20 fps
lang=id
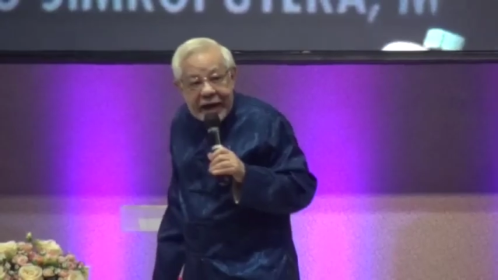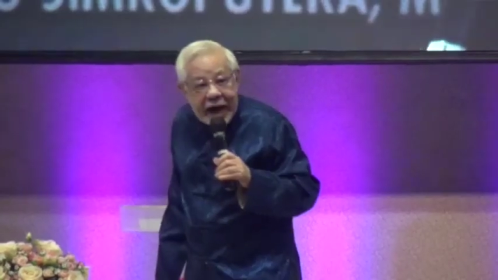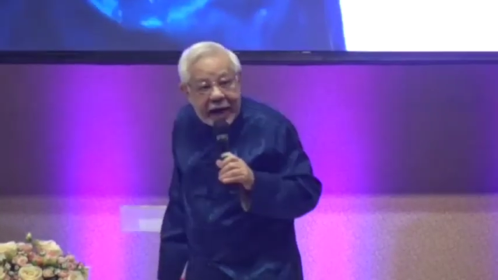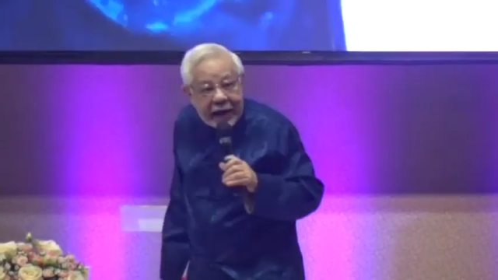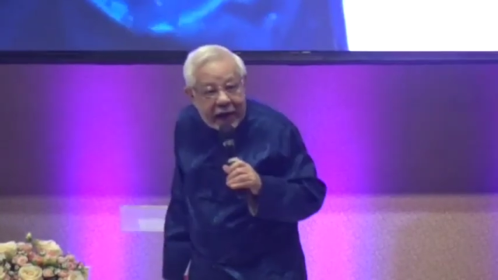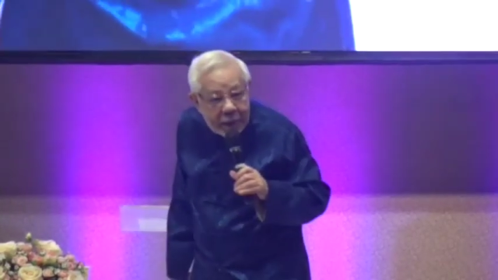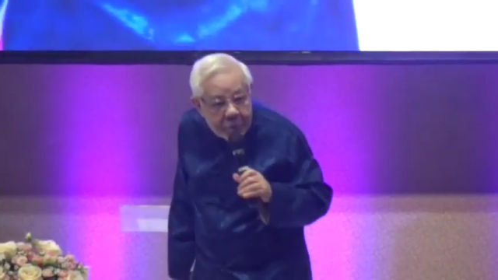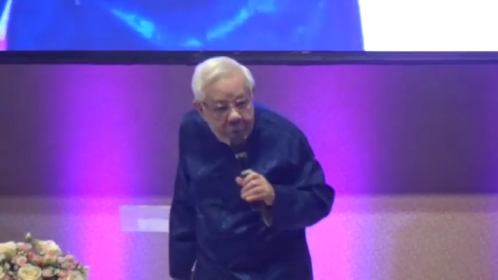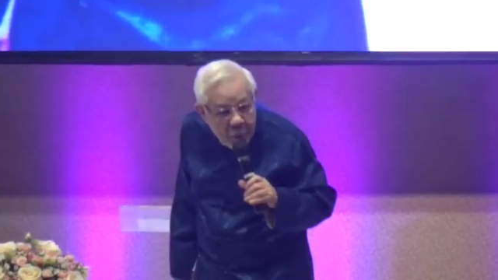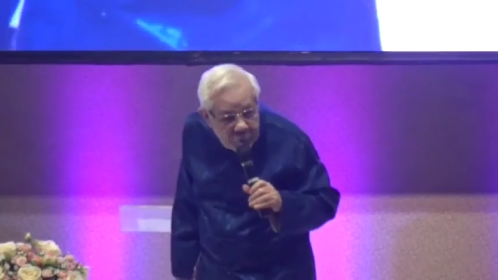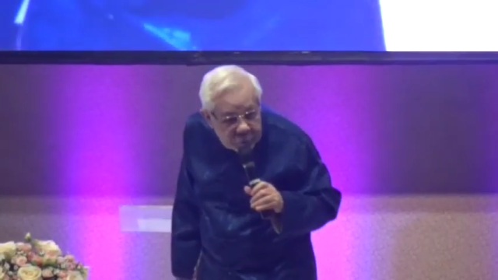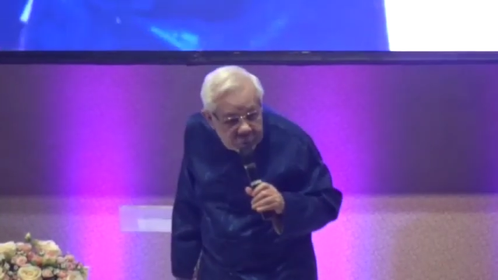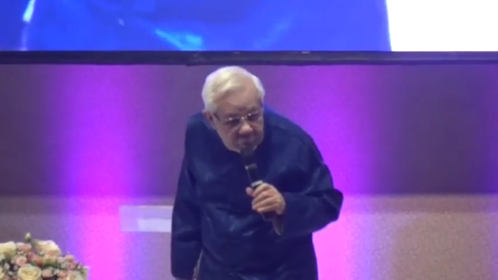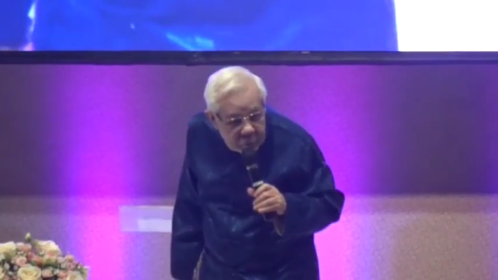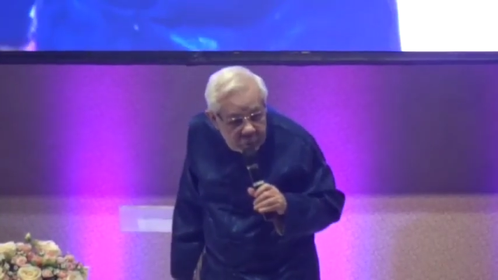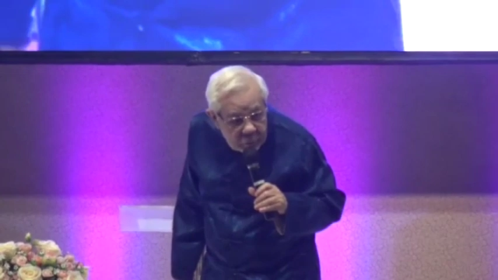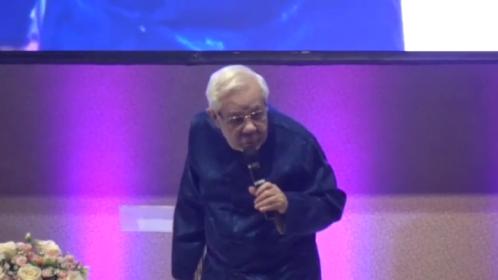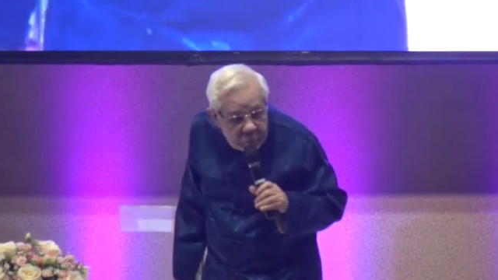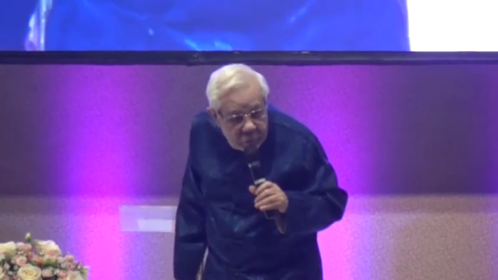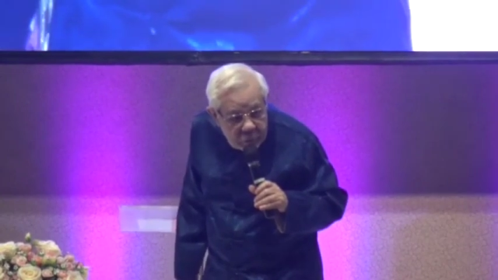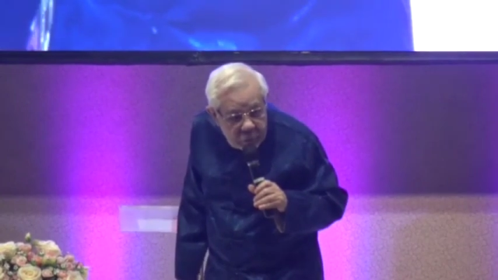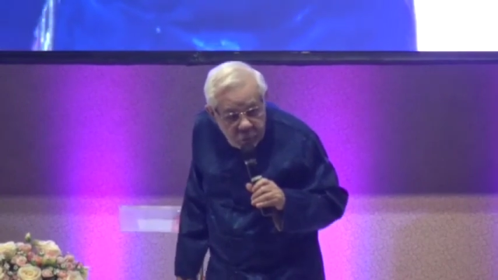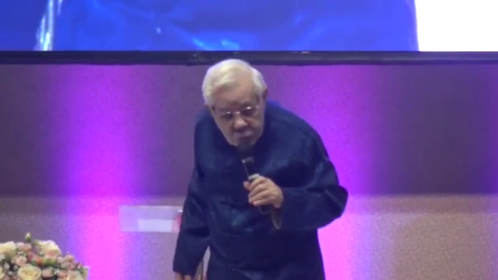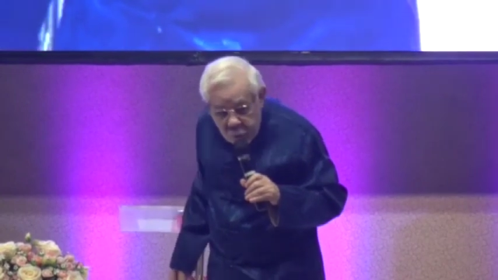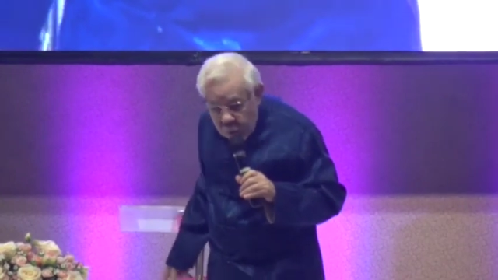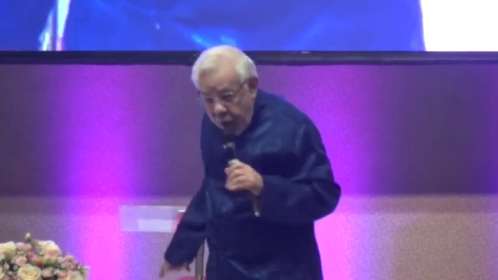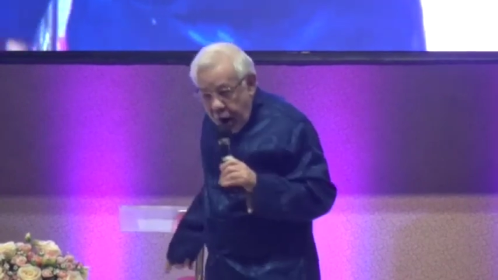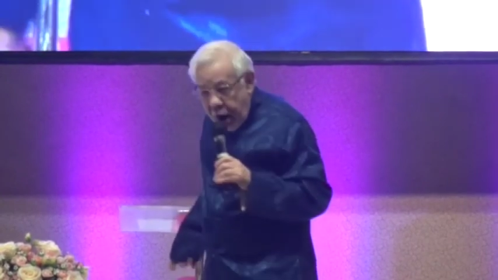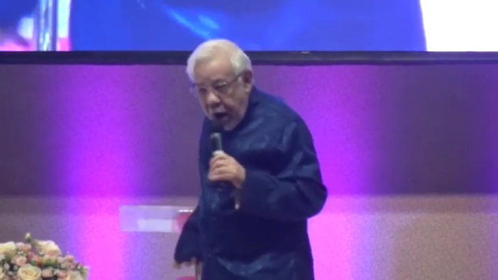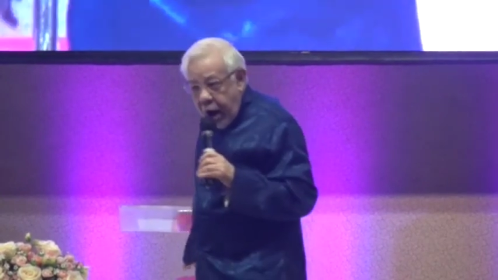dia enggak repot?
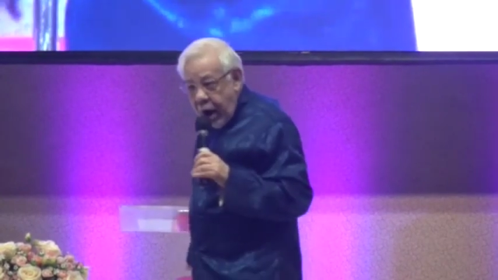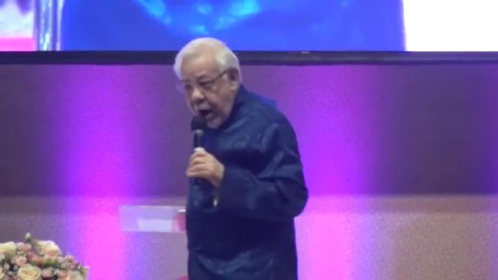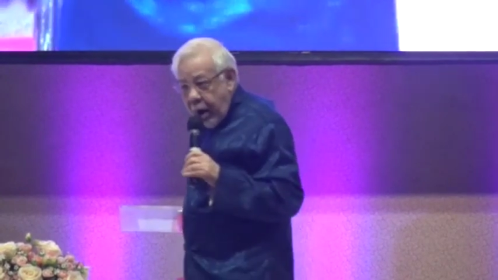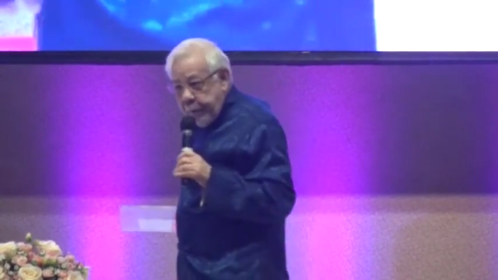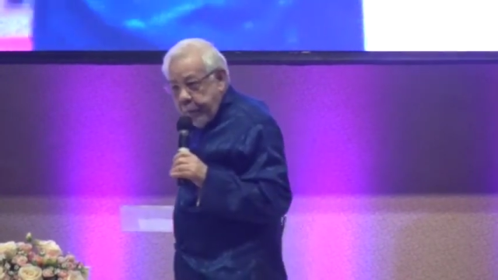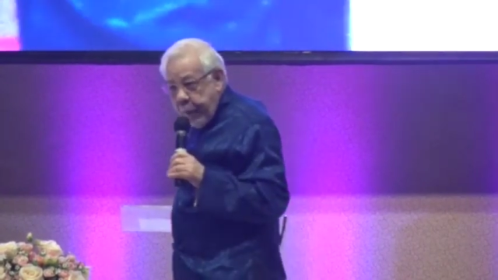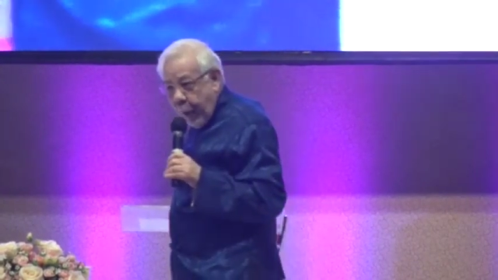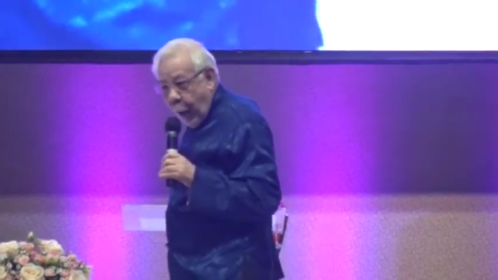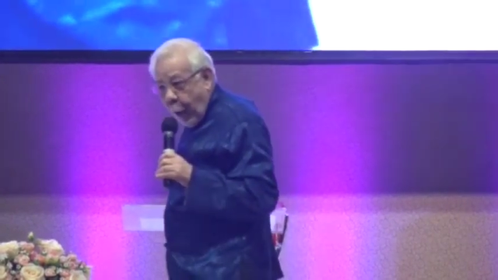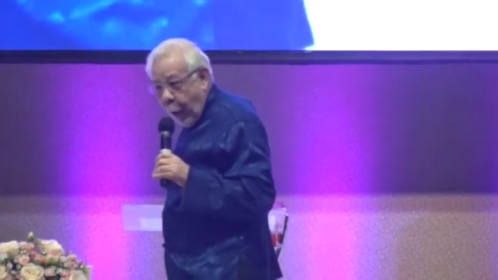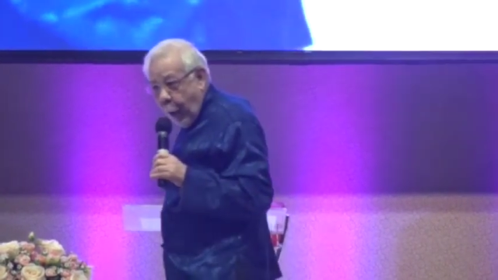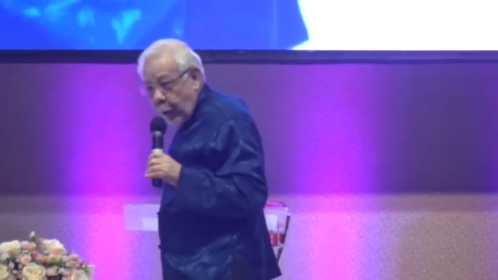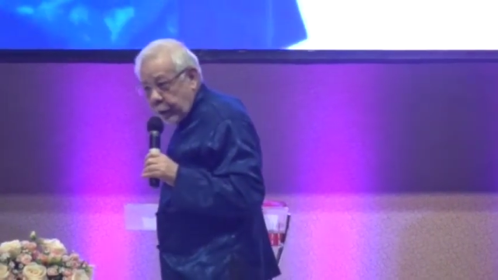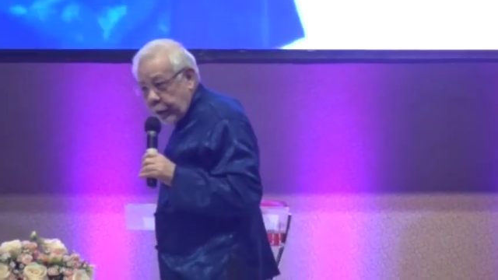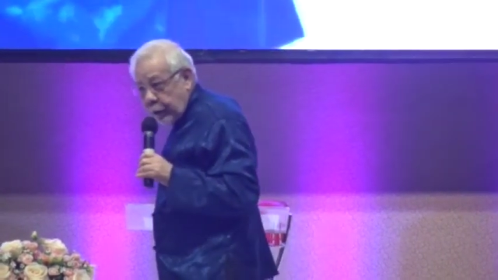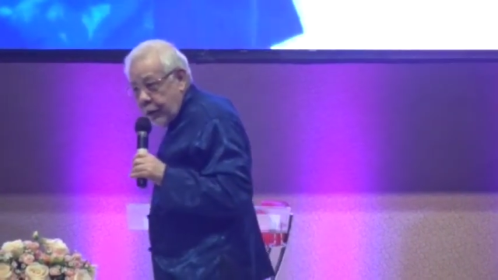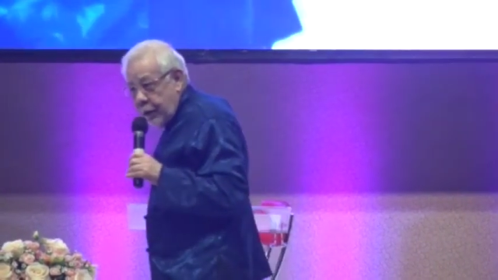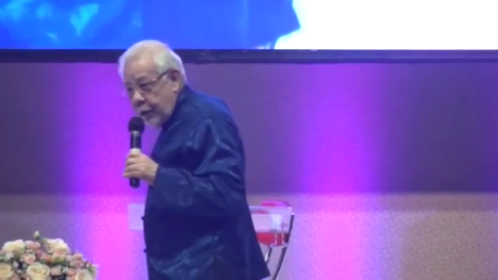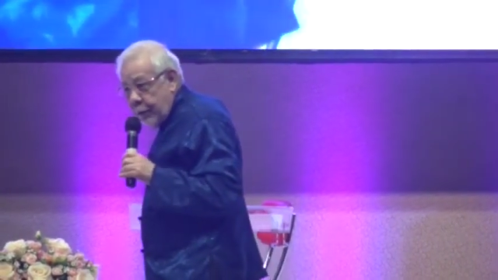Repot